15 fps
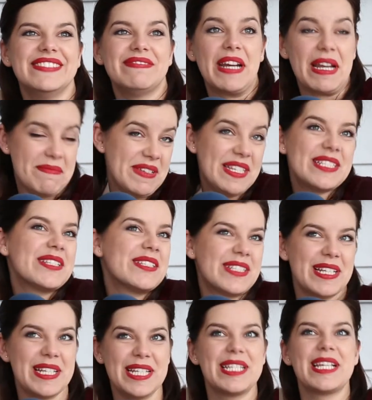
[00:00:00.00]
Para mí eso es,
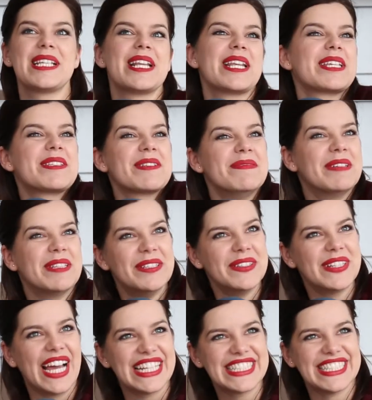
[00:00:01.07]
ese es el resumen de un
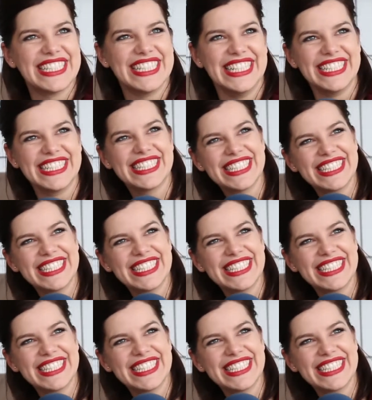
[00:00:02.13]
casting.